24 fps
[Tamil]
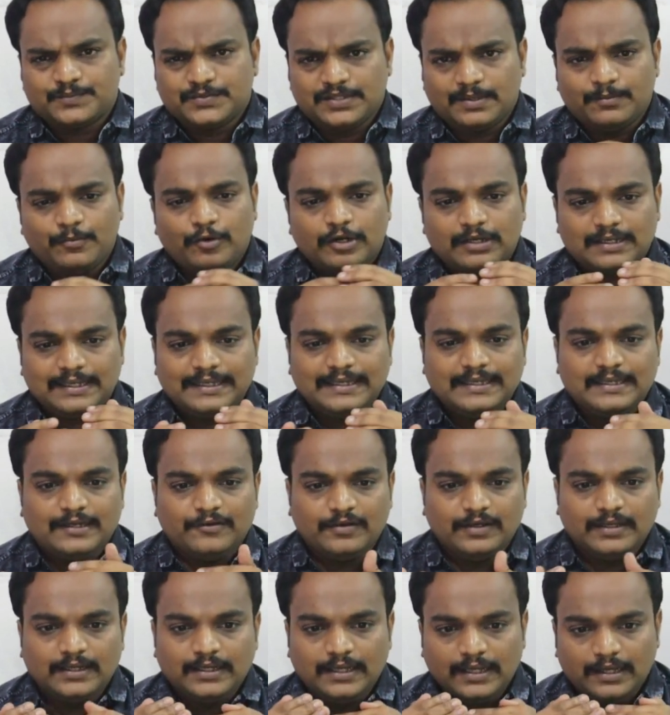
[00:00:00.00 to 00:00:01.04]
சம்வாட் லைக்
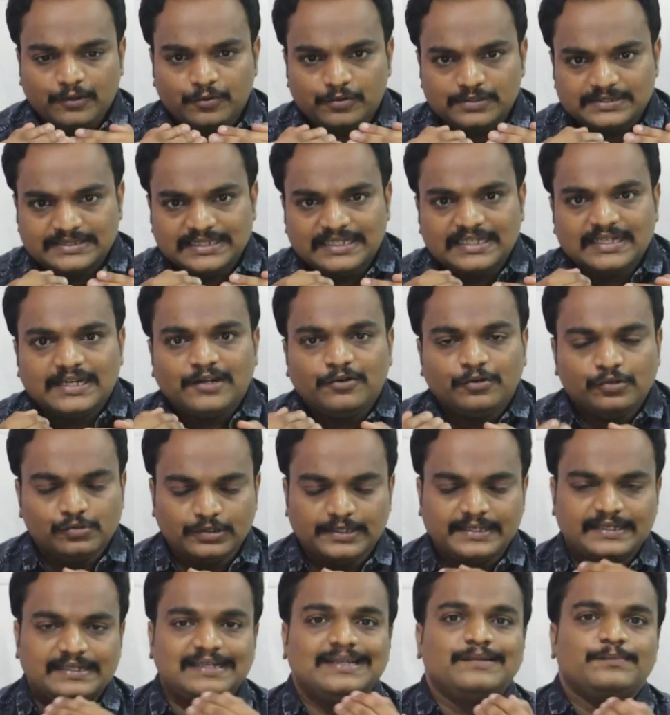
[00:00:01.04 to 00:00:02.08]
அவங்க ஒரு சிலர் அவங்க
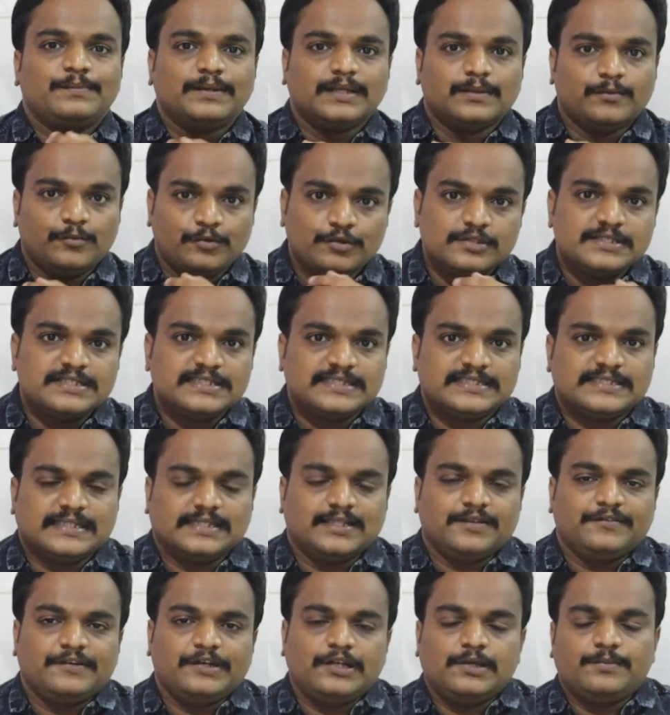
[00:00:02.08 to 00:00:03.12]
கூட ரிலேட் பண்ண முடிஞ்சிக்கிச்சு
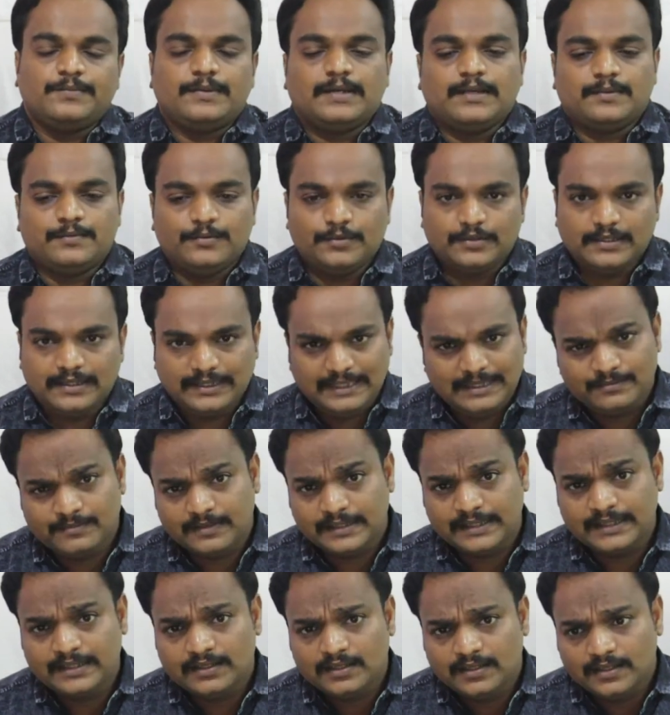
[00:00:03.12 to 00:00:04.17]
அந்த வீடியோ பார்க்கும்போது அதே
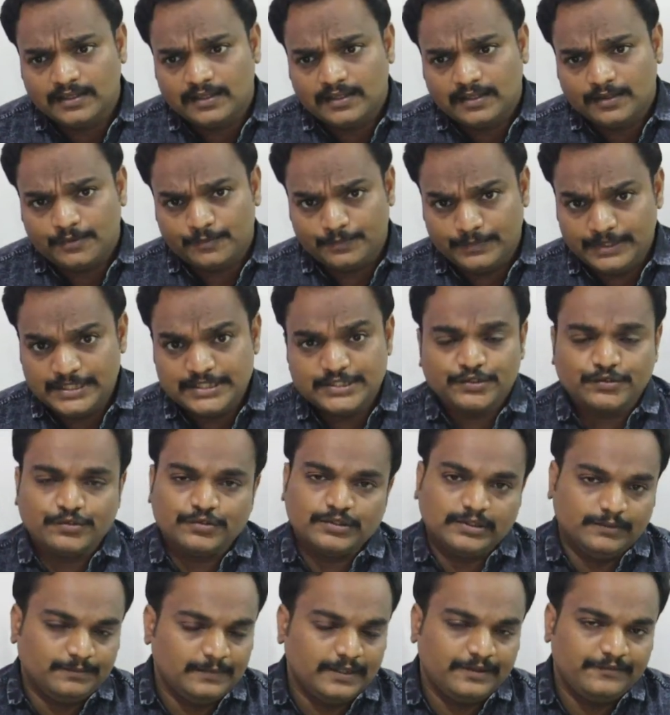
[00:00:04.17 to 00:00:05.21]
மாதிரி
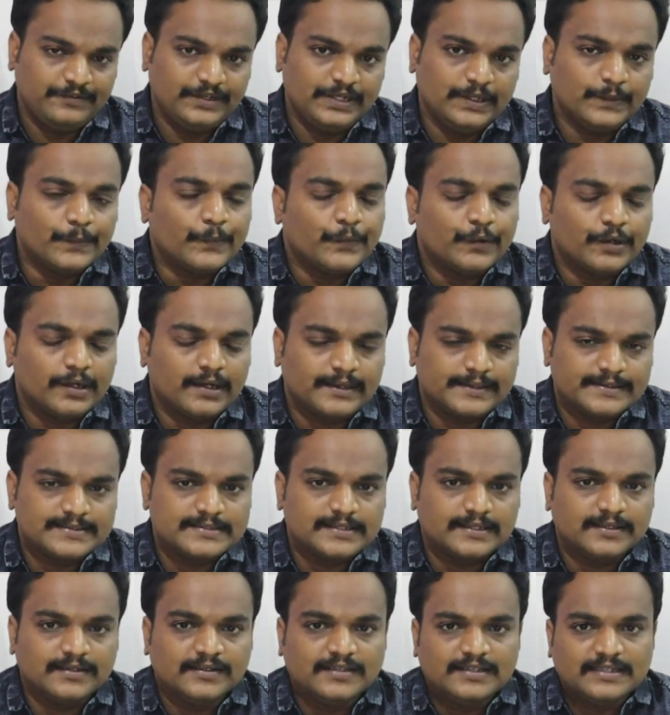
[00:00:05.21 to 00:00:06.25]
மீஷோக்கும் அந்த மாதிரி வீடியோ போடலாம்னு
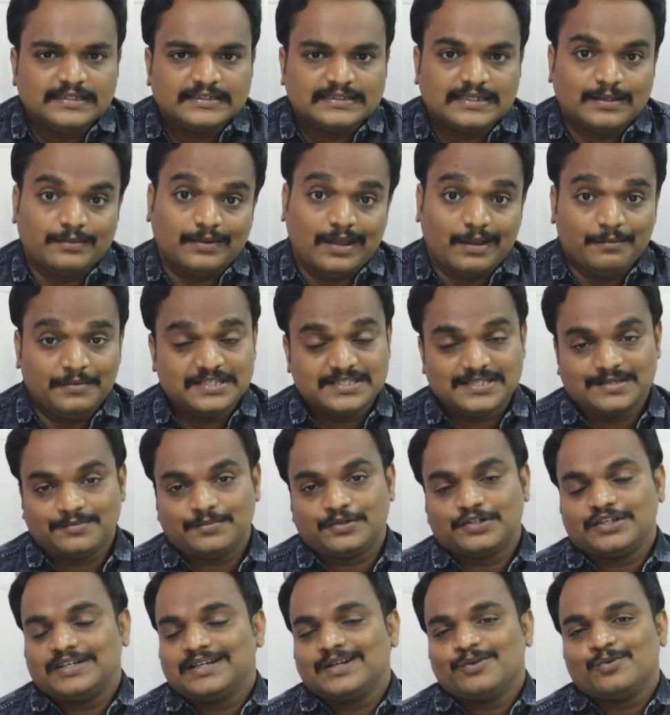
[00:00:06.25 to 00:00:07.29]
நினச்சேன் சார் அப்போ அமேசான்
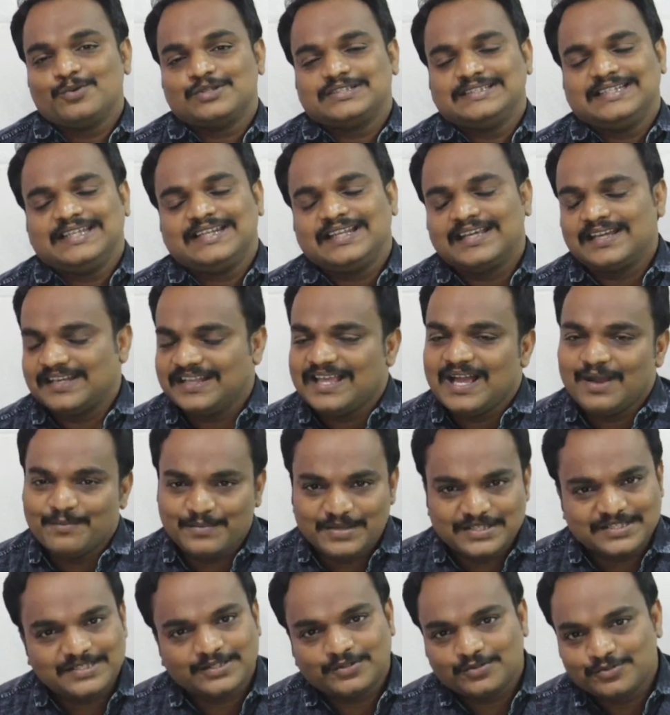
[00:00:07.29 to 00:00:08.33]
மட்டும் என்ன வசதின்னு கேரியா
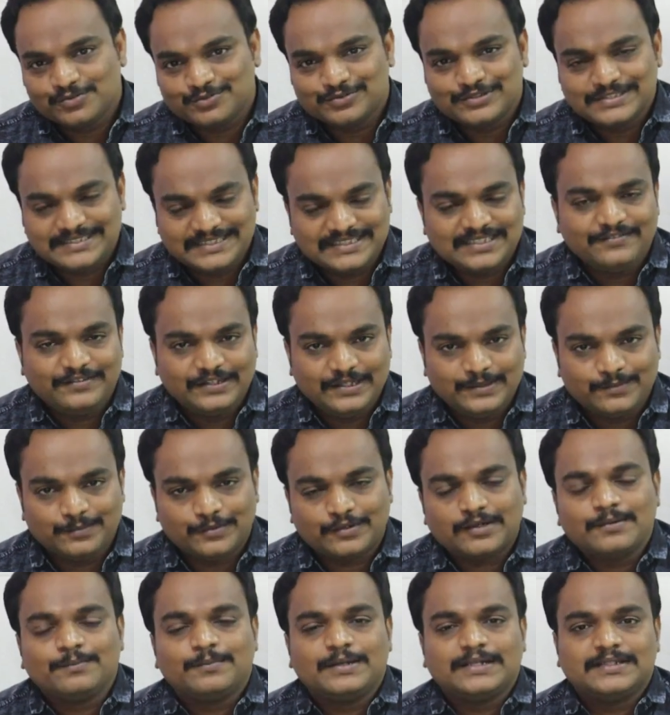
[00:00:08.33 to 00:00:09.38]
அமேசான் கூடிய வீடியோ
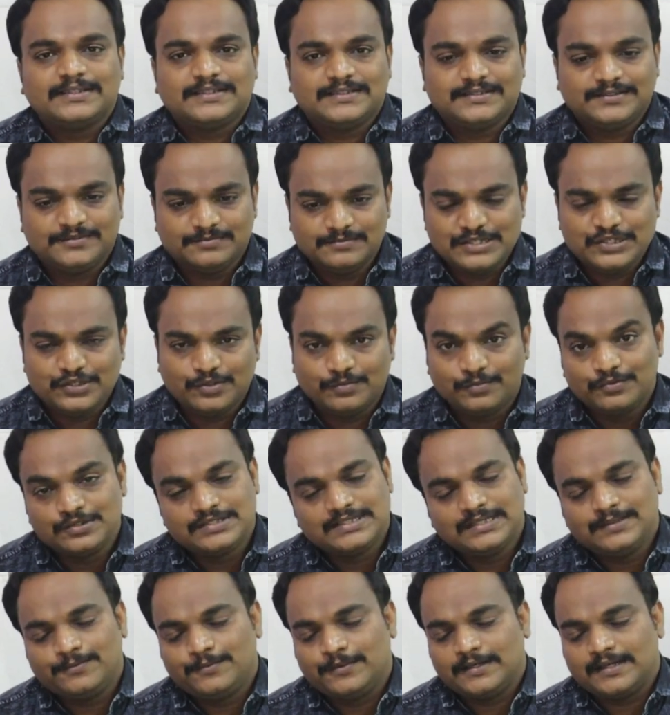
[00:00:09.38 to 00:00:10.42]
போடுறேன் பட் மீஷோ
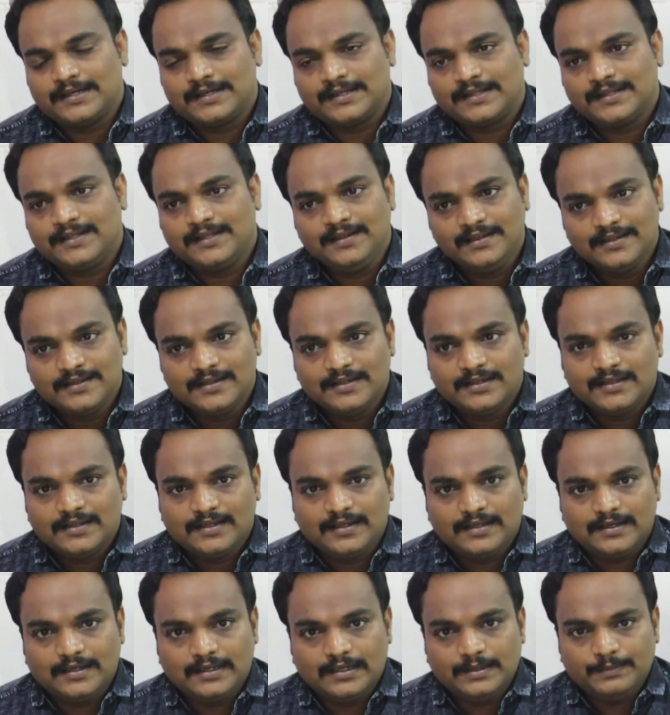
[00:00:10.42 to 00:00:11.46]
முடிச்சுட்டு போகலான்ட்டு இருந்தேன்
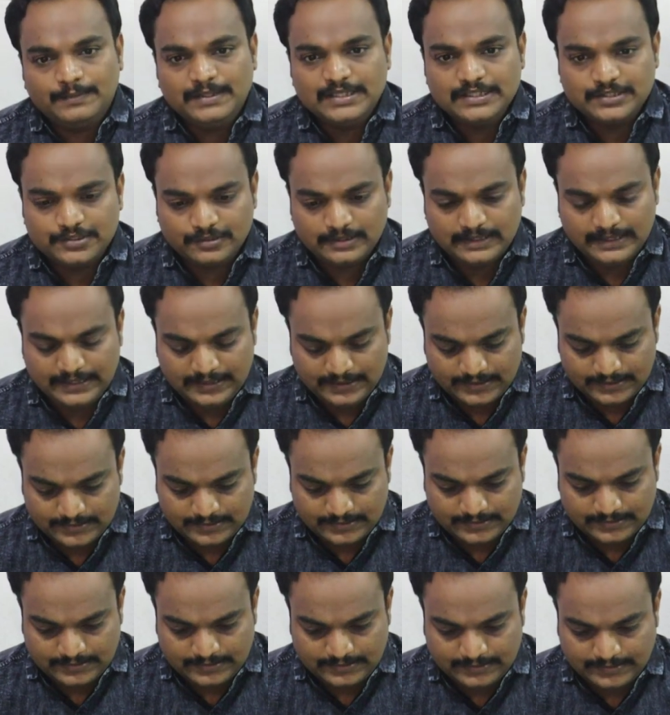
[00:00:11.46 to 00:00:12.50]
மீஷோவில்
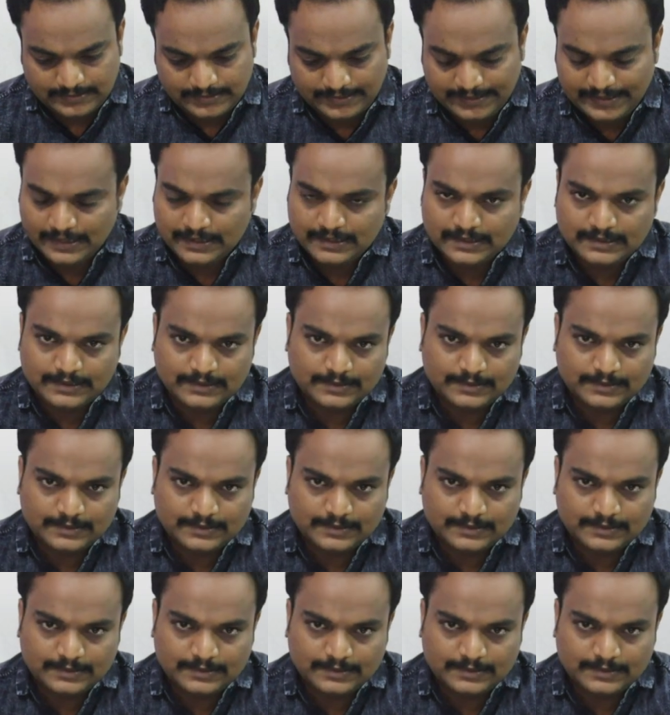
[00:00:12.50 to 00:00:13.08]
நிறையா